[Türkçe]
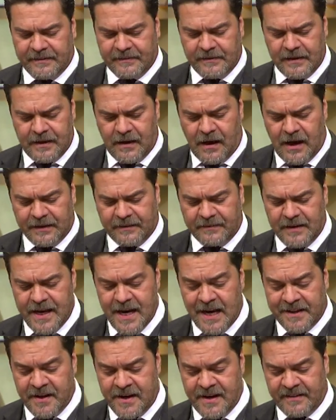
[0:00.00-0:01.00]
e, hatta de
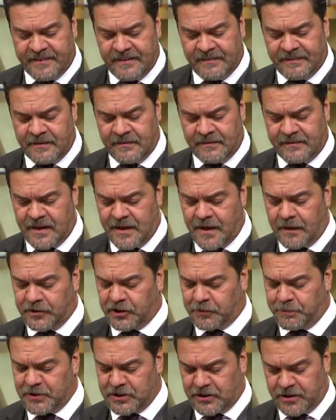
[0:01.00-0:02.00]

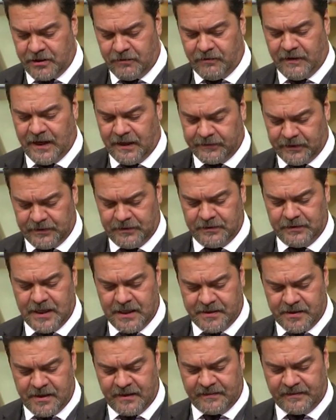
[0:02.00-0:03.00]
yarışmışlığı var.
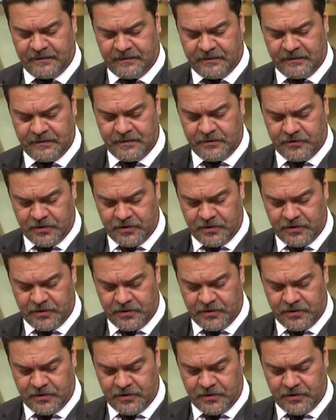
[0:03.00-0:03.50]
Yeteneksizsinizde evet.